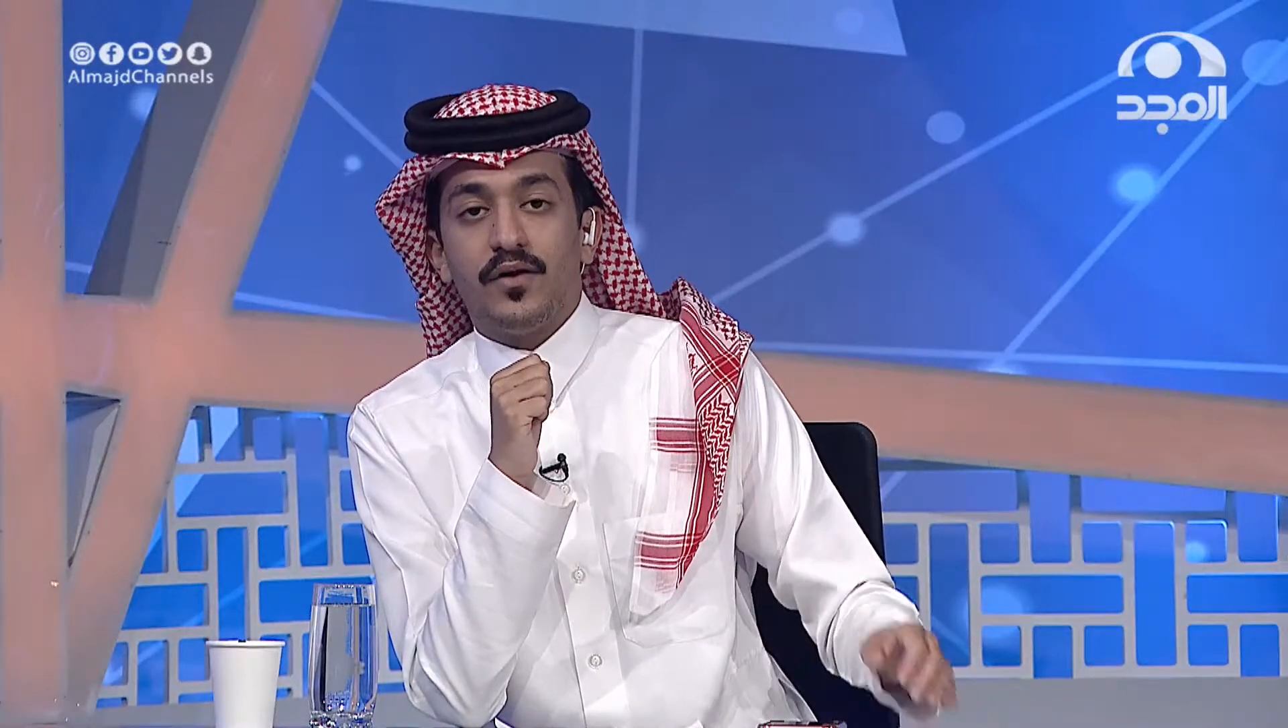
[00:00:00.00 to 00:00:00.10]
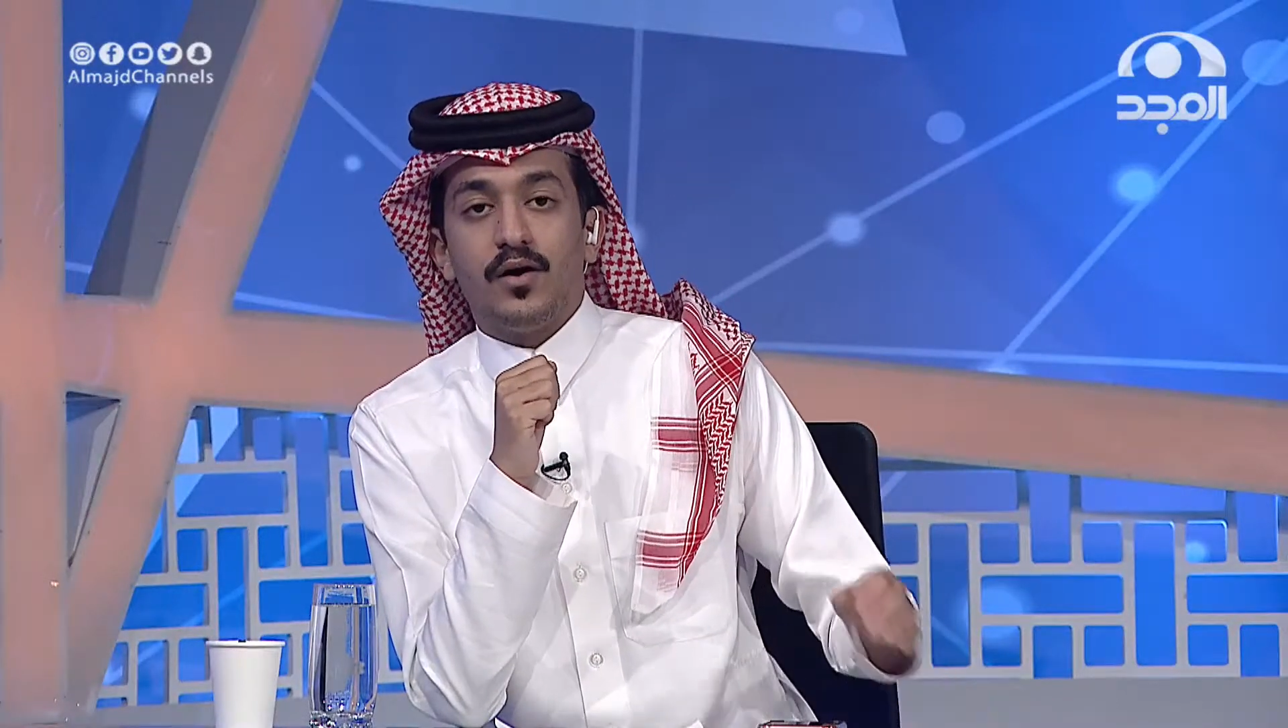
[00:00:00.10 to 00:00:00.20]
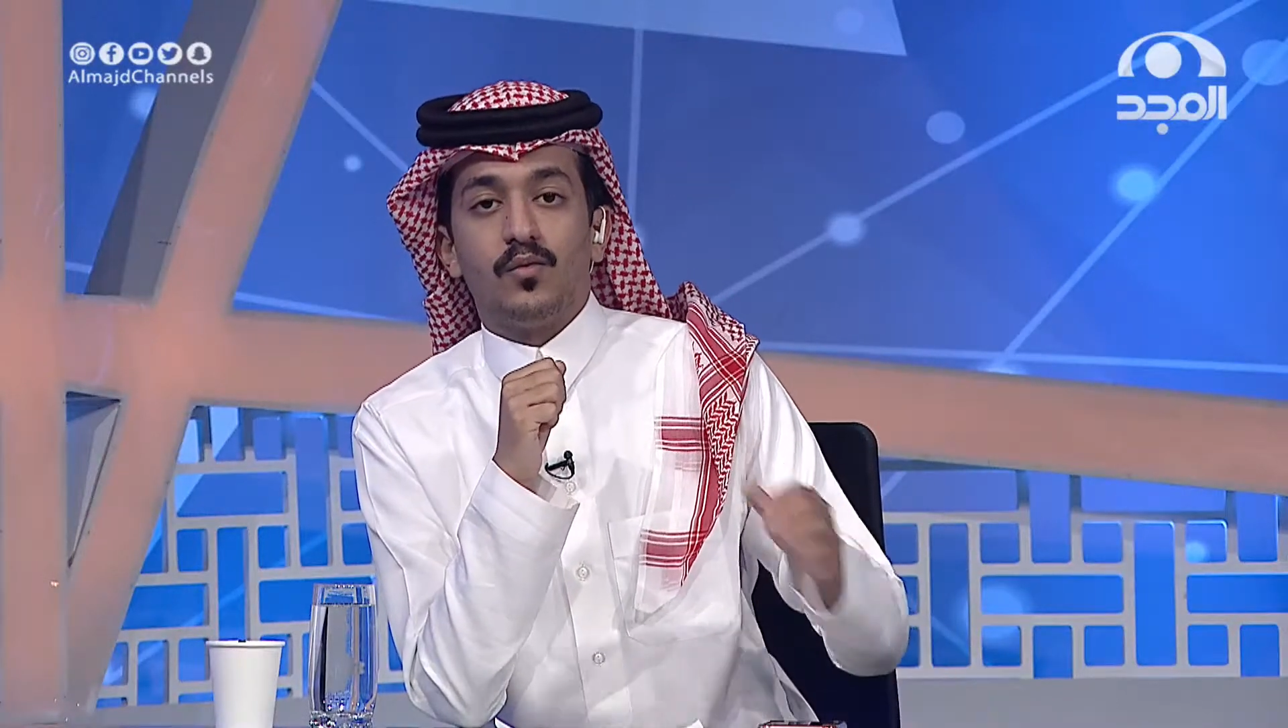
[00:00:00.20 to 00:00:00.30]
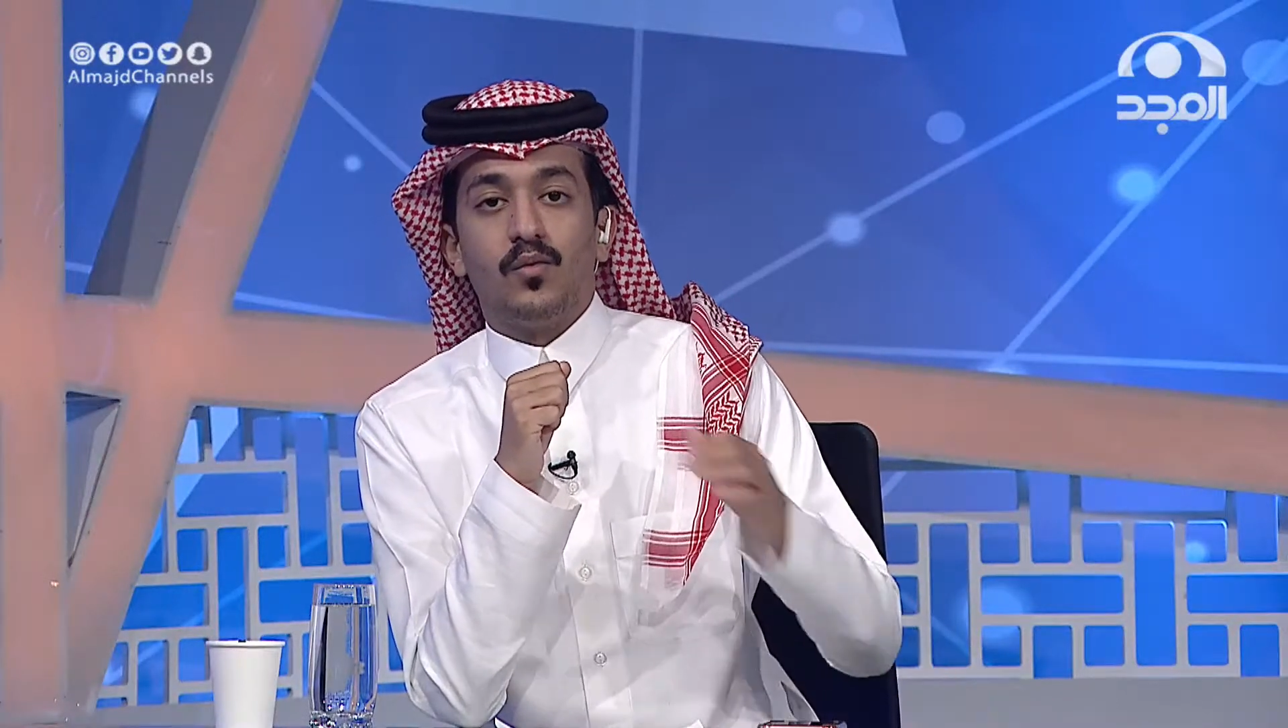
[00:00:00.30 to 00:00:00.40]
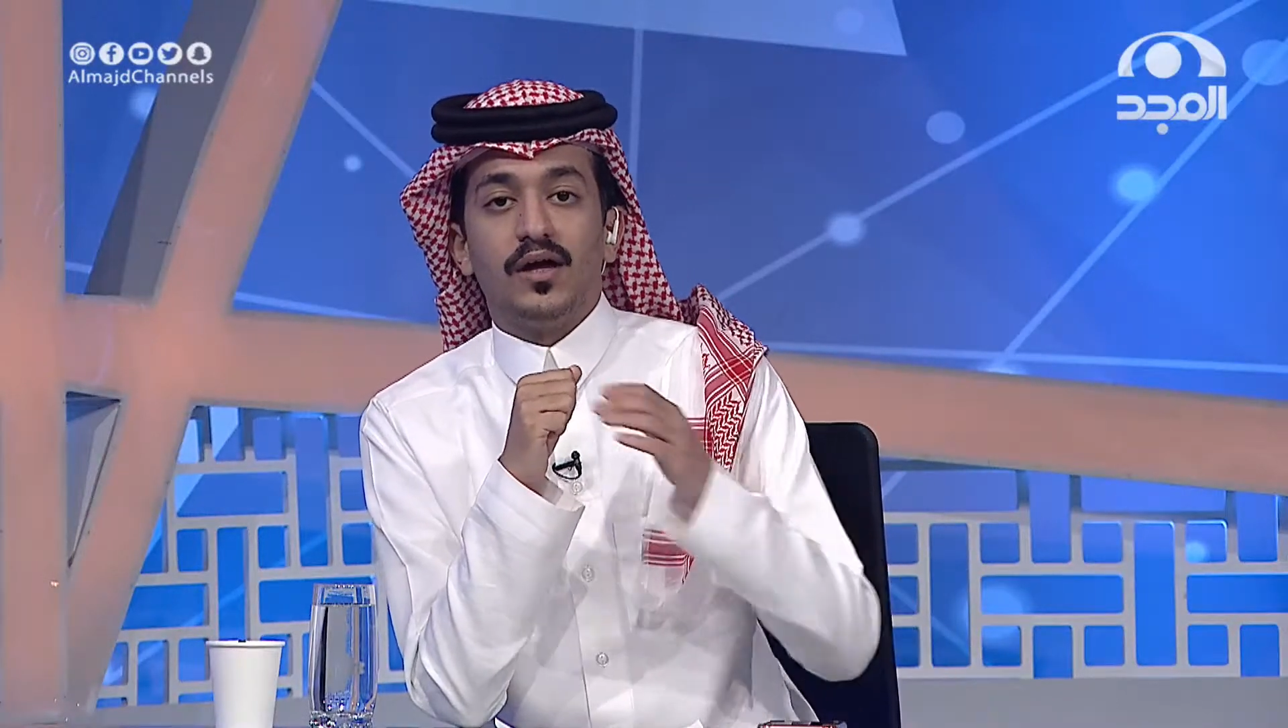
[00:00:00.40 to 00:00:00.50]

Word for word: رفعه